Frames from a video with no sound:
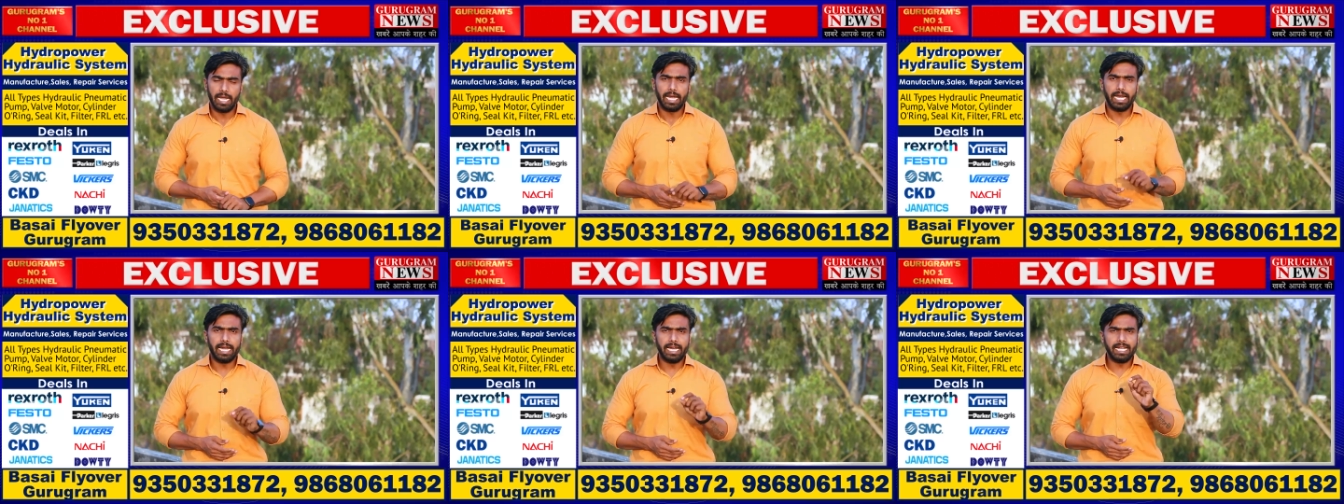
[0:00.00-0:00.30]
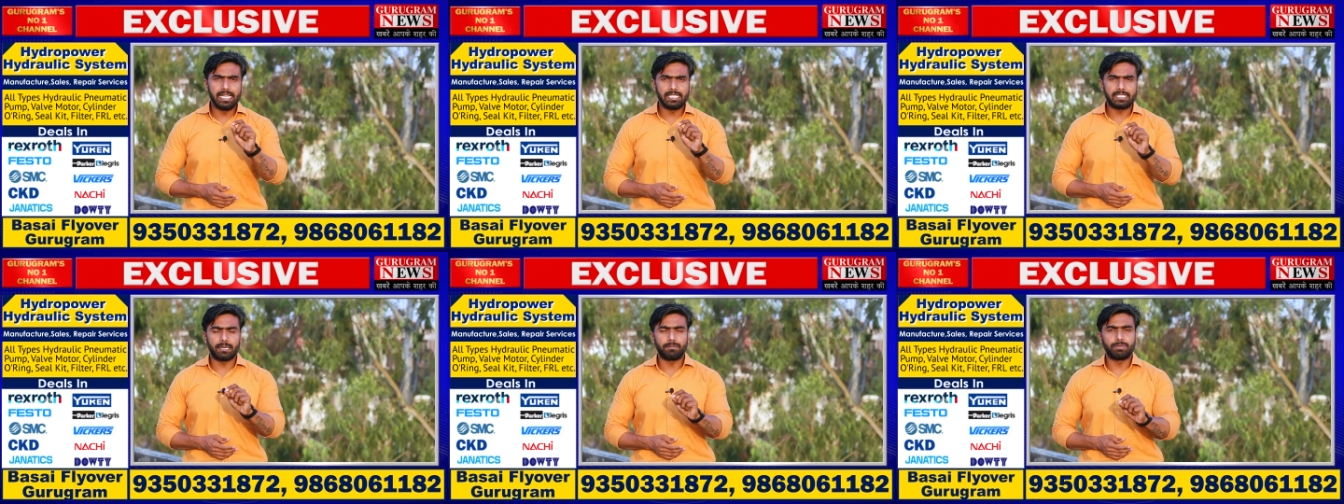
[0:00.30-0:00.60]

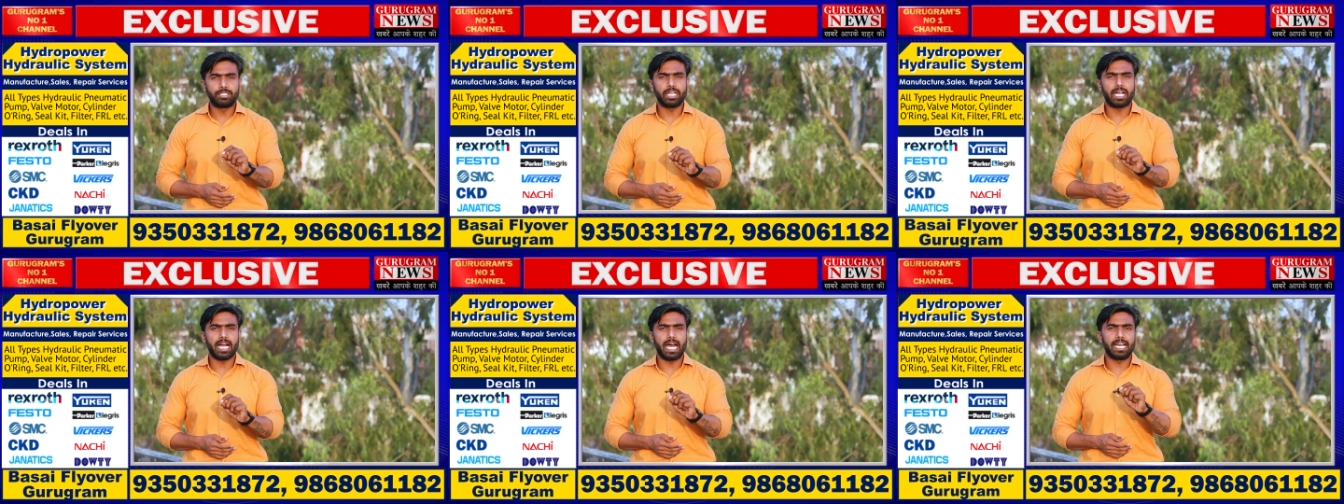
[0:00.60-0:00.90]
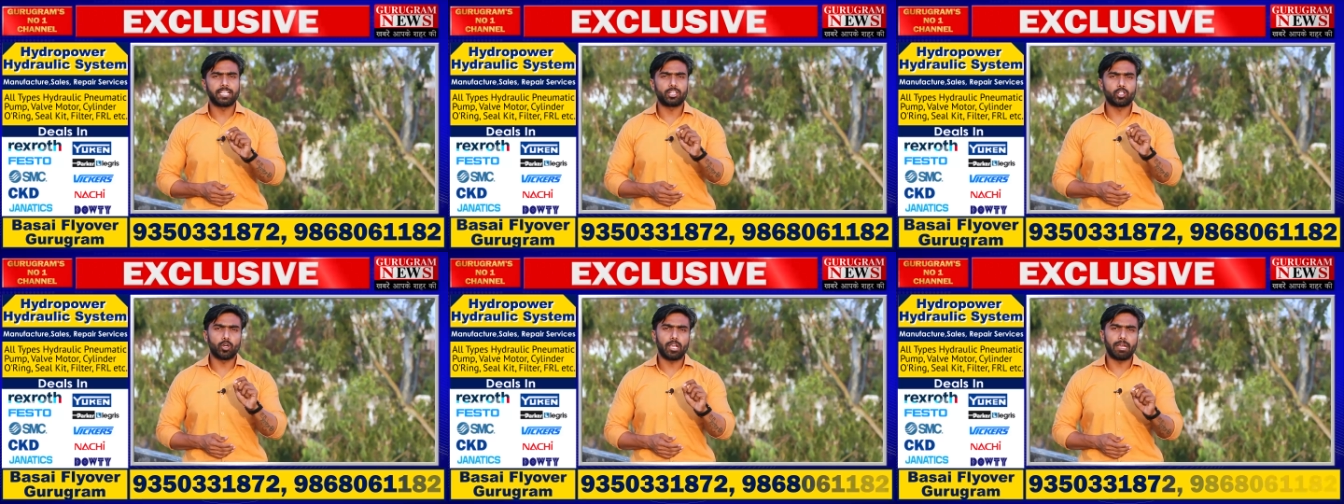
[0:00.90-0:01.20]
इन्हीं सब
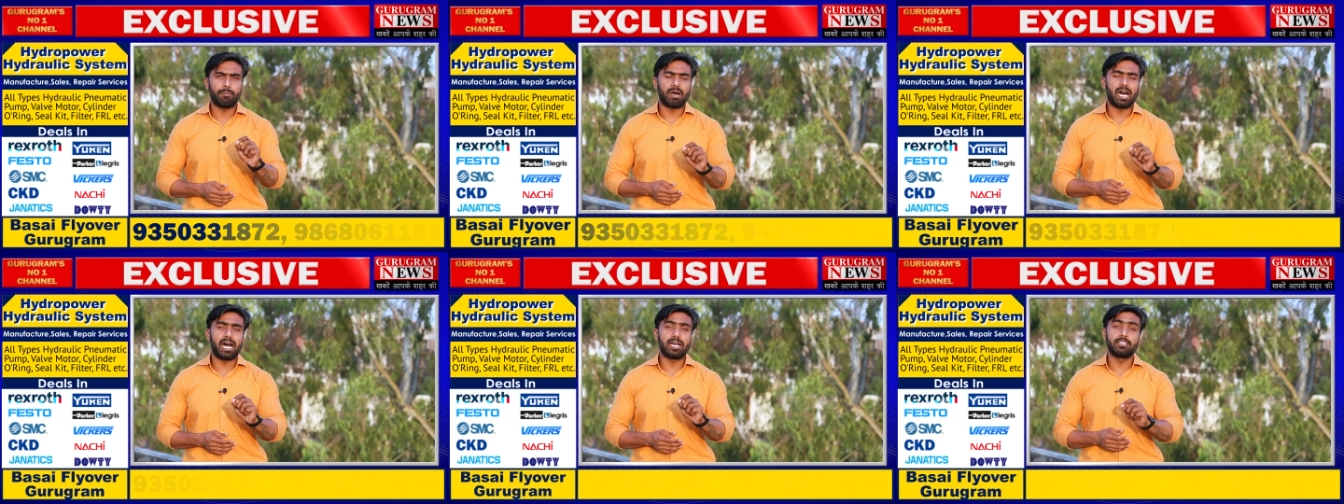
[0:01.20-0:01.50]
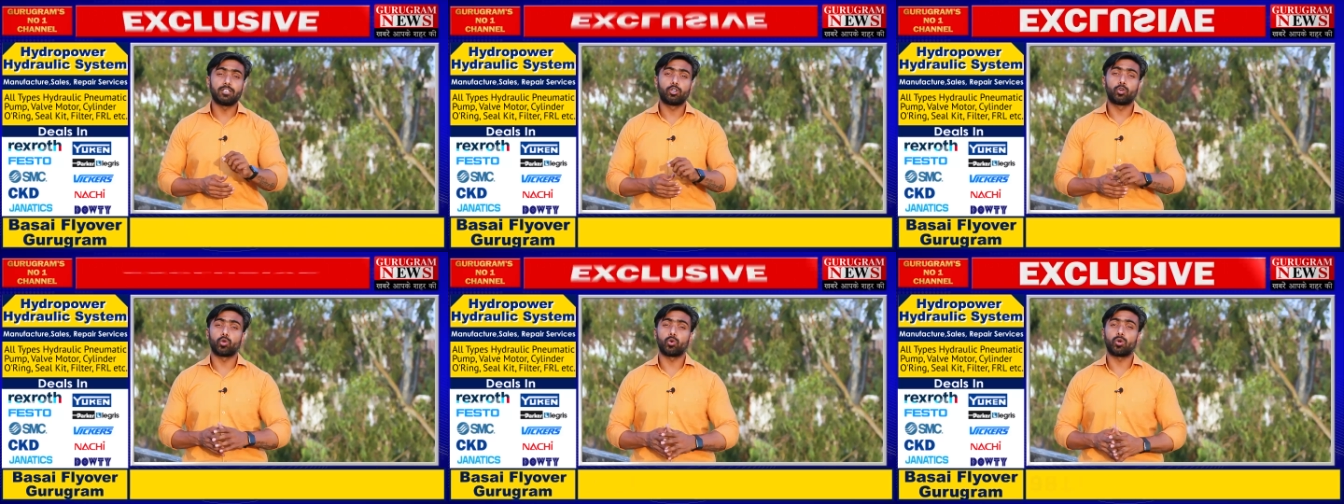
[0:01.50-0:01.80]
शिकायतों के
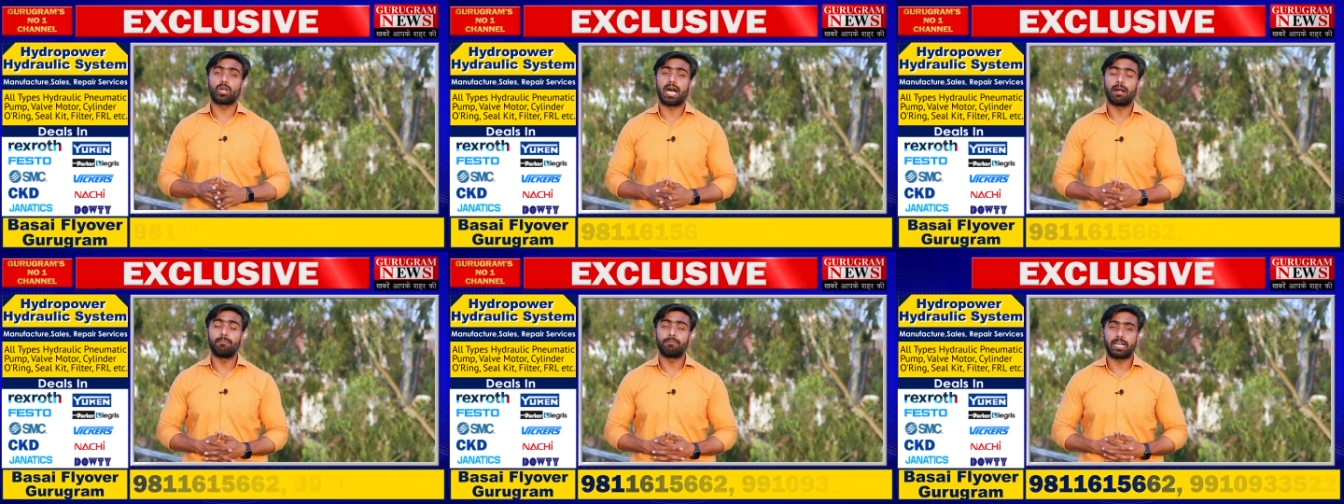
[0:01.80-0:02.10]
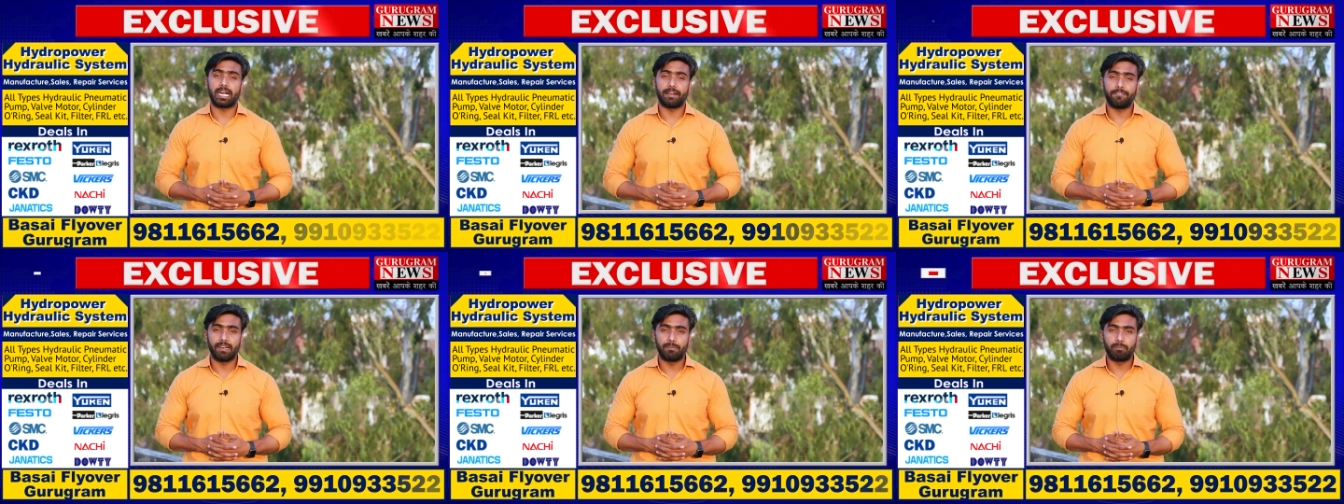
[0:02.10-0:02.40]
बाद गुरुग्राम
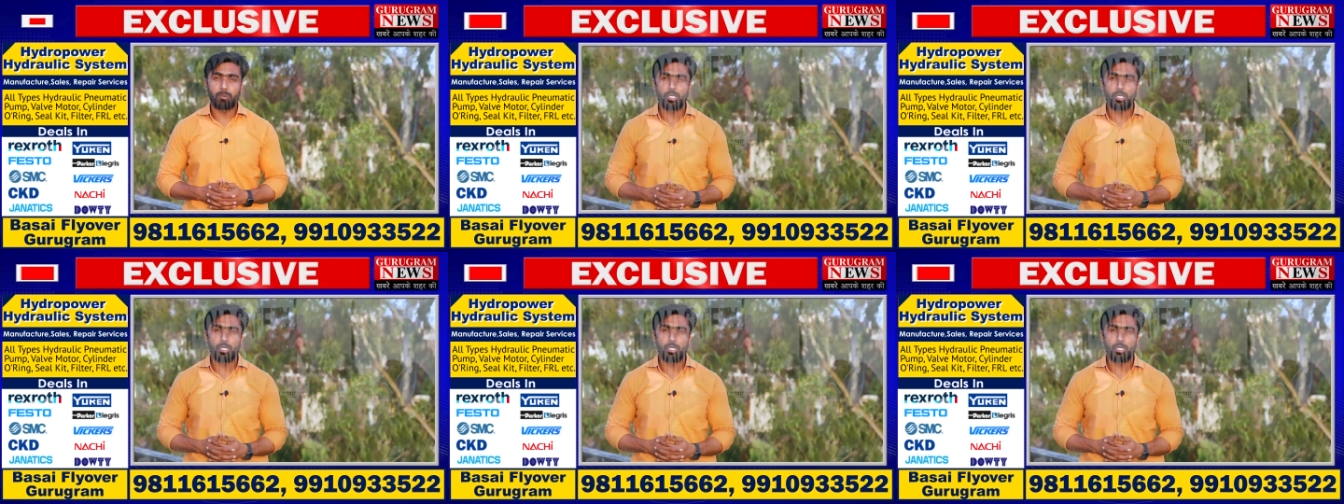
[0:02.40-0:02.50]
ट्रैफिक